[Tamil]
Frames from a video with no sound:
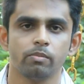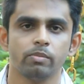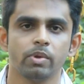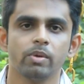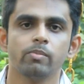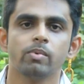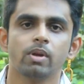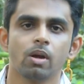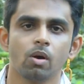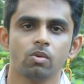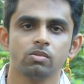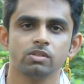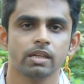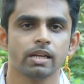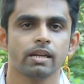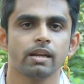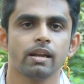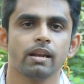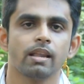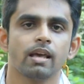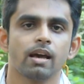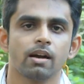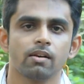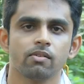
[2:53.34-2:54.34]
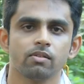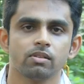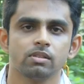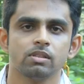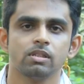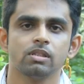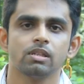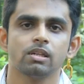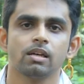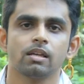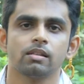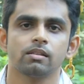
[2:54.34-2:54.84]
பீப்புள் அவுட் சைட் இந்தியாவுக்கு
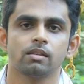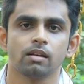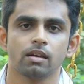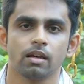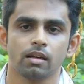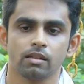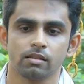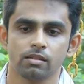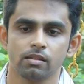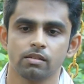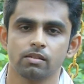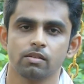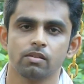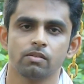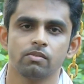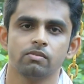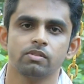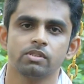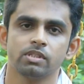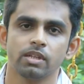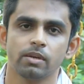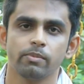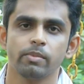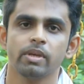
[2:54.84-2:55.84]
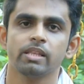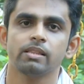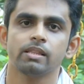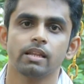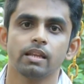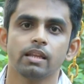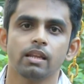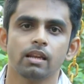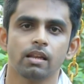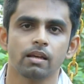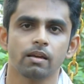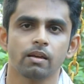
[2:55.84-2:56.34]
வந்து அந்த அந்த விஷயமே
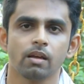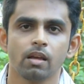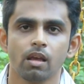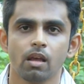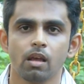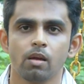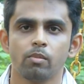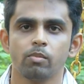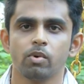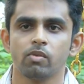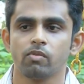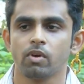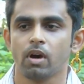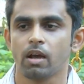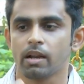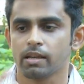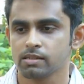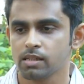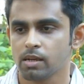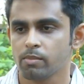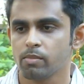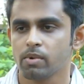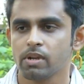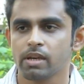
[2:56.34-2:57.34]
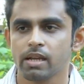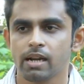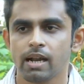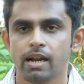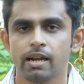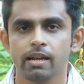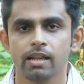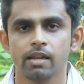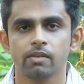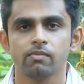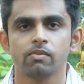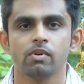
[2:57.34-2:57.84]
தெரியல இப்போ ஃபார் எக்ஸாம்பிள்
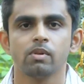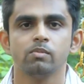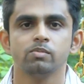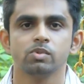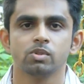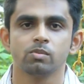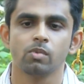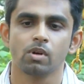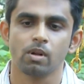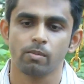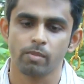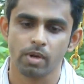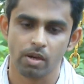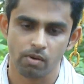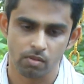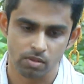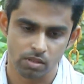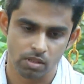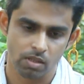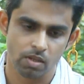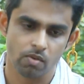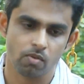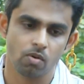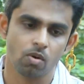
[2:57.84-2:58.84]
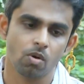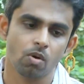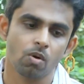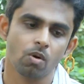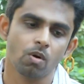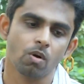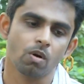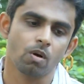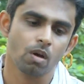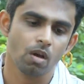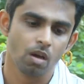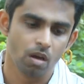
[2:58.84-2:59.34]
இரானியன் ஃபிலிம்ஸ் மூலமாக வந்து எவ்வளோ
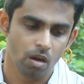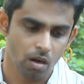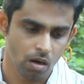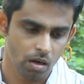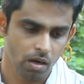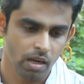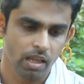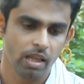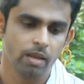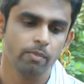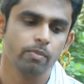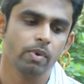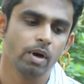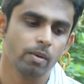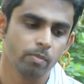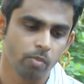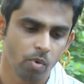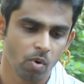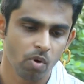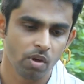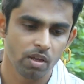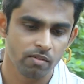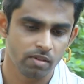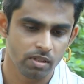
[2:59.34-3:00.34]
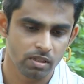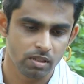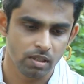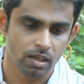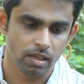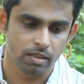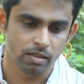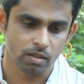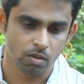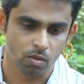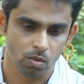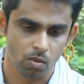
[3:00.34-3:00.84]
டீப்பாக போய் வந்து
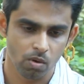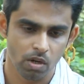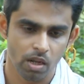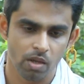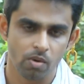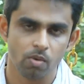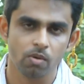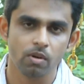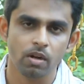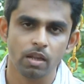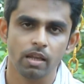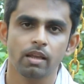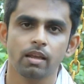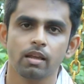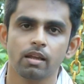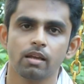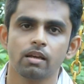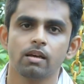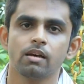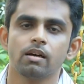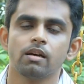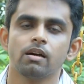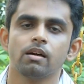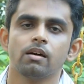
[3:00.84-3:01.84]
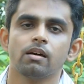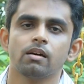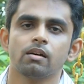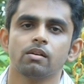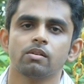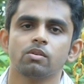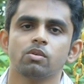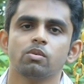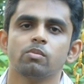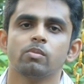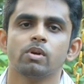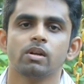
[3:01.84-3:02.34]
அந்த குட்டி குட்டி
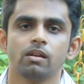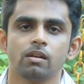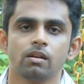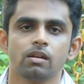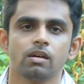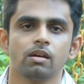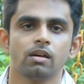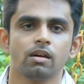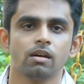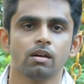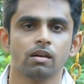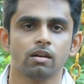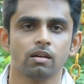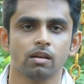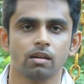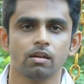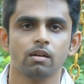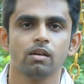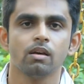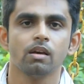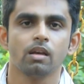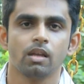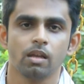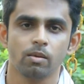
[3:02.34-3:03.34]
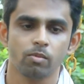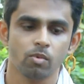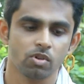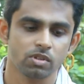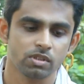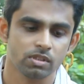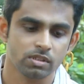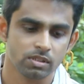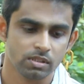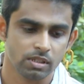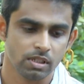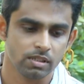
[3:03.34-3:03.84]
ஹியூமன்
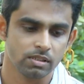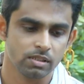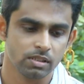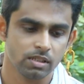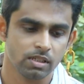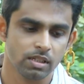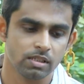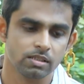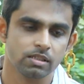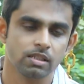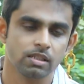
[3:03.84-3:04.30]
இமோஷன்ஸ் அண்ட் சின்ன